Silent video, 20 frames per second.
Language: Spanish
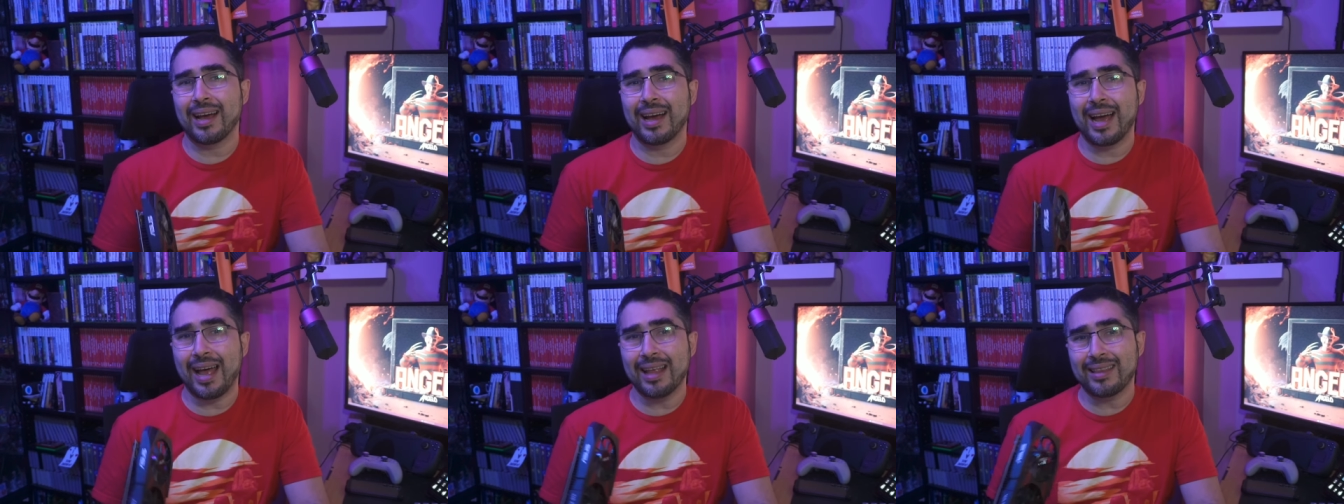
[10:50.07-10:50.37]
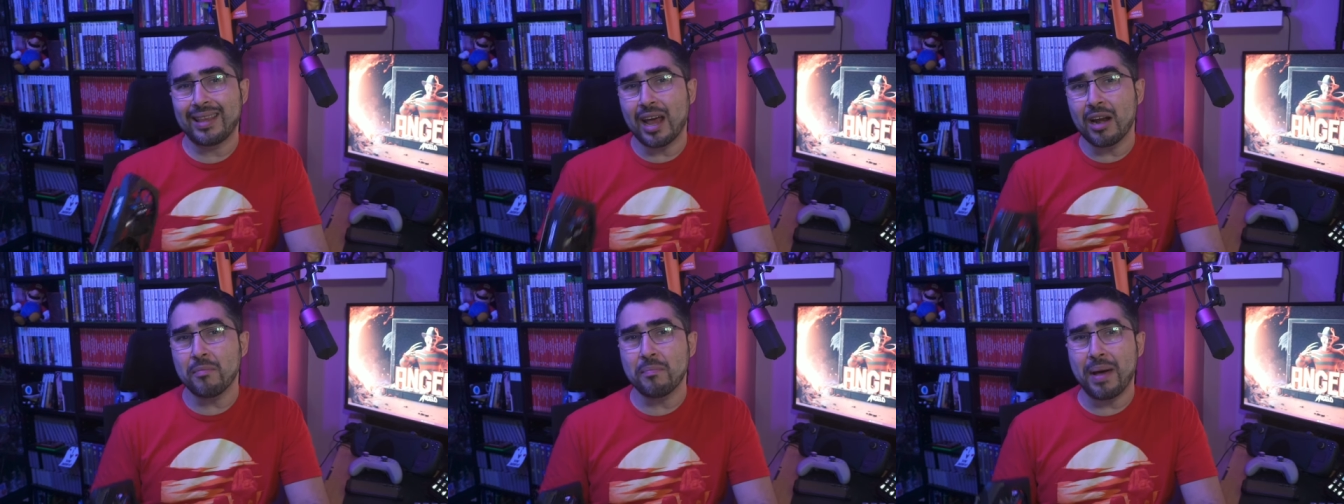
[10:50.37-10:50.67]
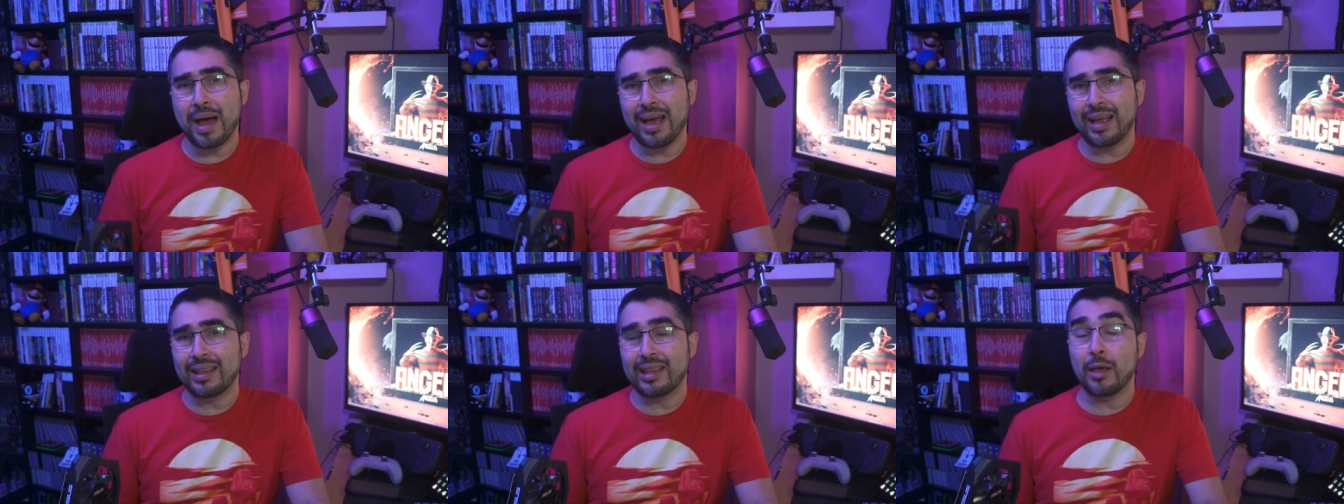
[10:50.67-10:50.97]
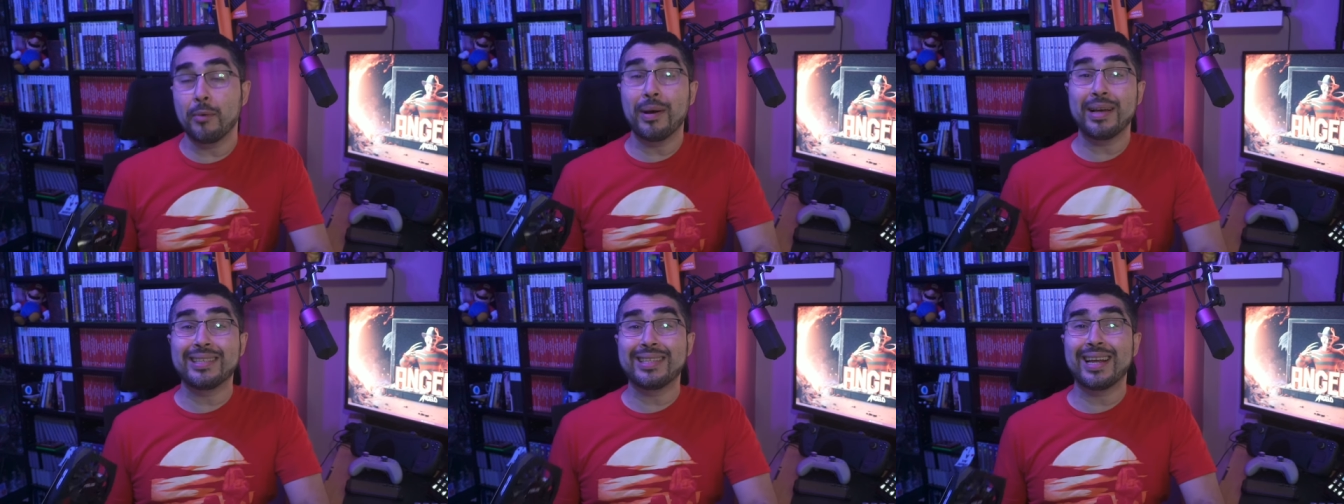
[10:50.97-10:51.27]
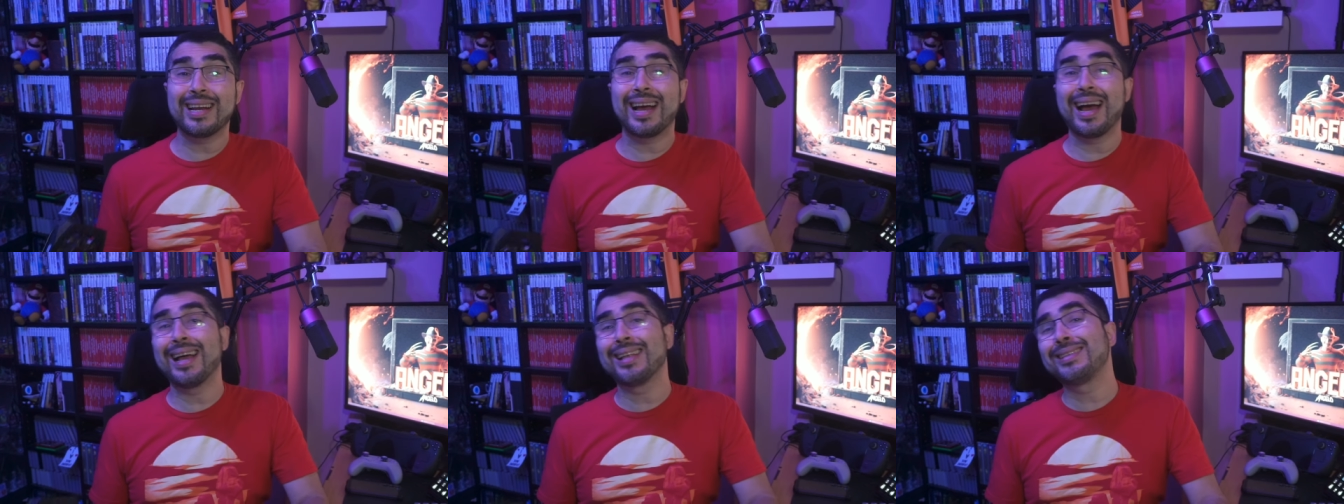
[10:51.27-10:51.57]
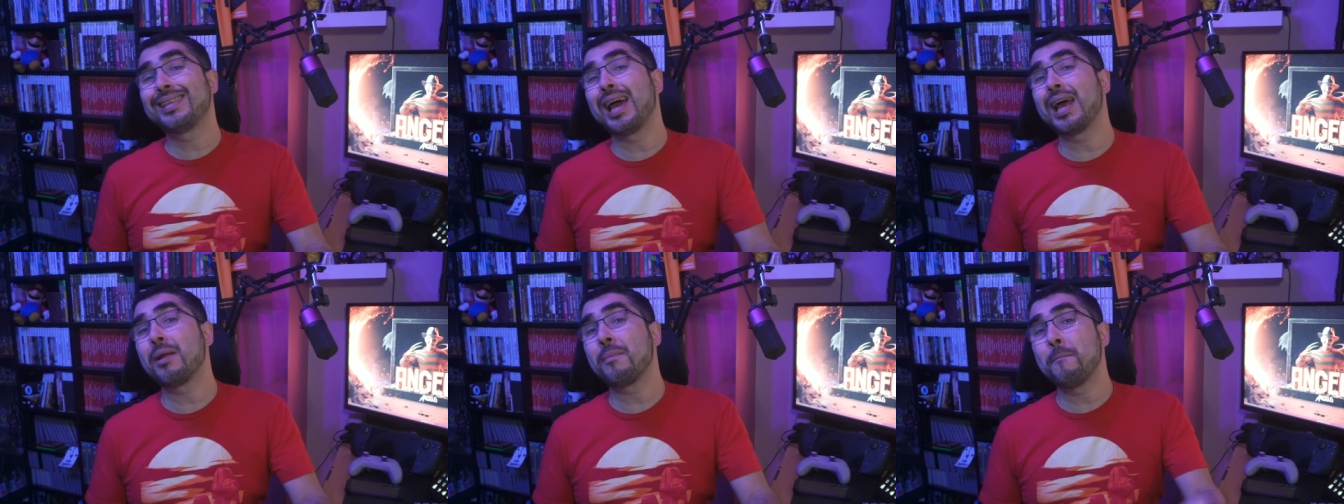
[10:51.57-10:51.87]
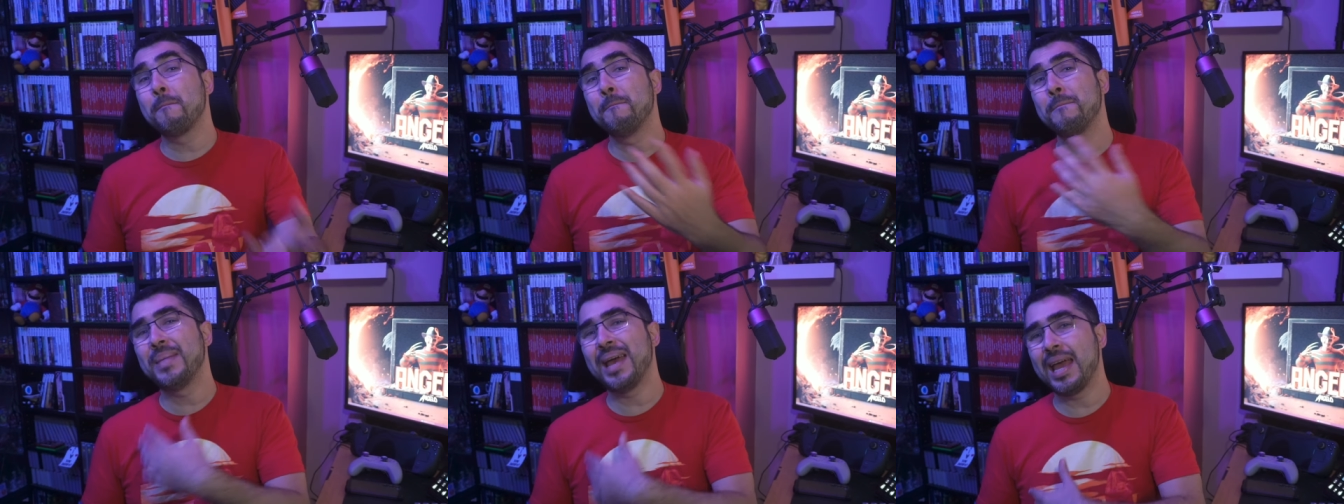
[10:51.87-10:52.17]
gastar más te va a hacer
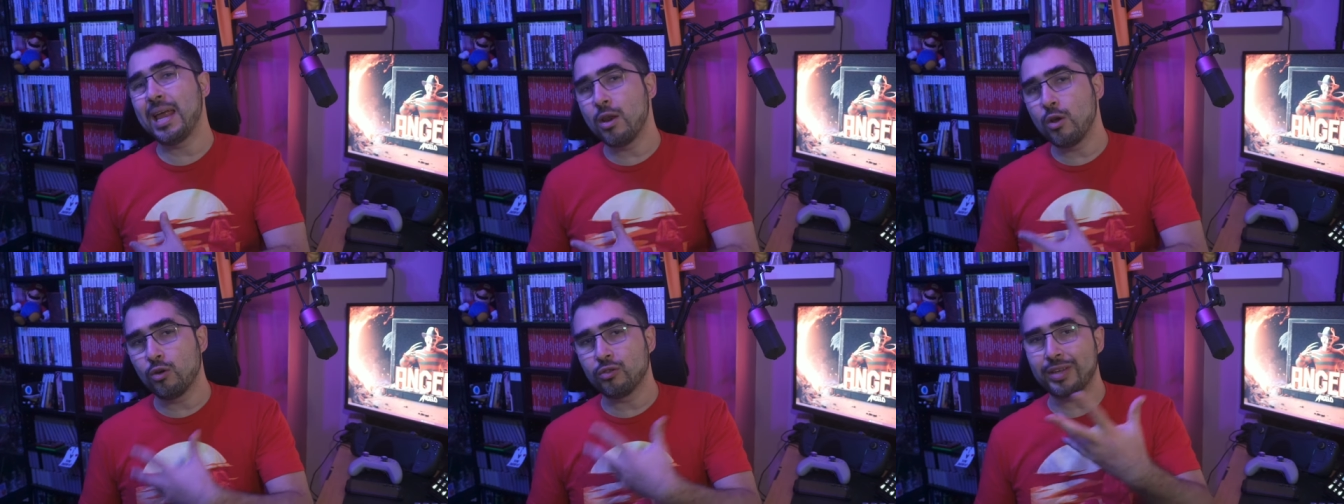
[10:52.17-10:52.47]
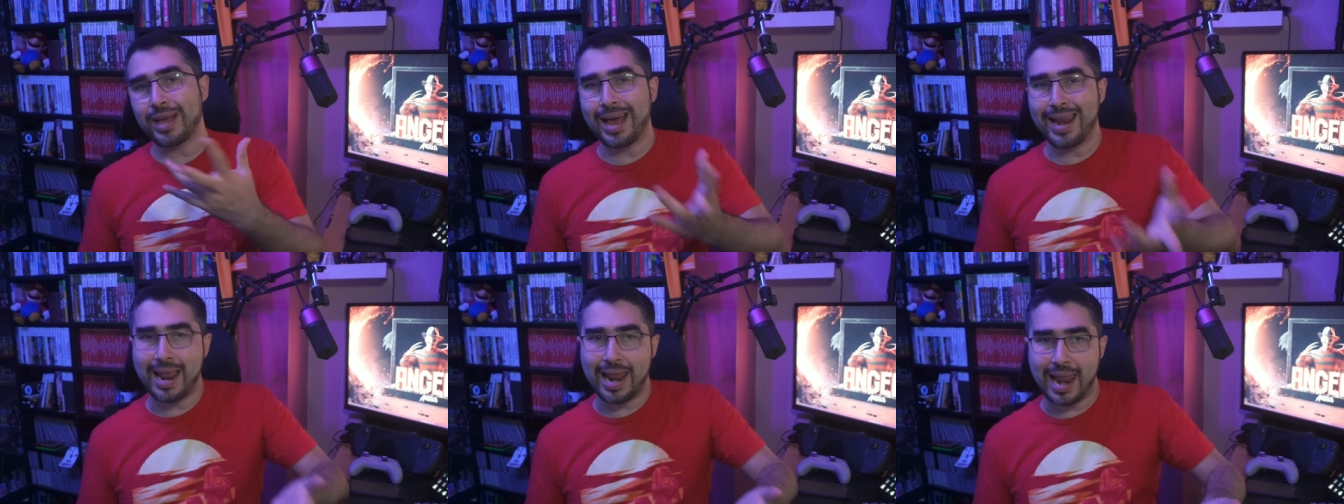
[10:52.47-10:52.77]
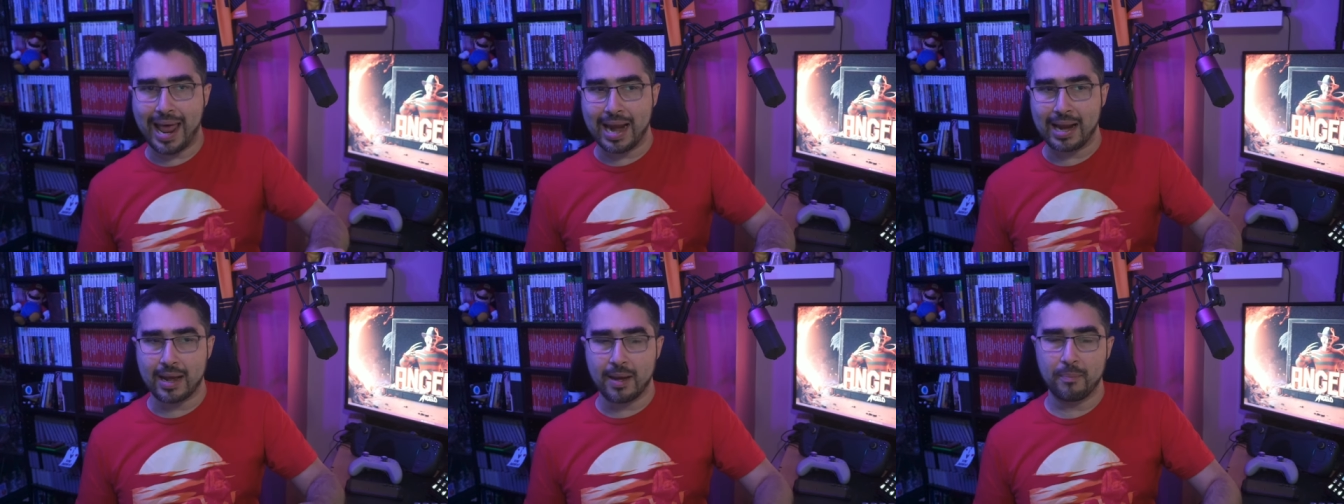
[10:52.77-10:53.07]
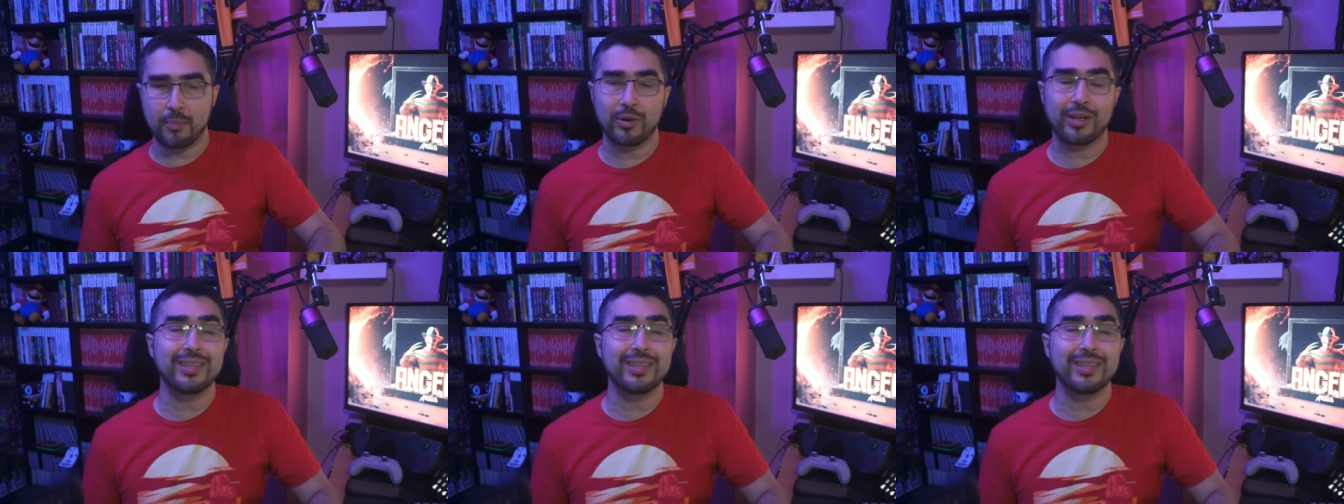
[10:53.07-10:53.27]
gastar menos a la larga.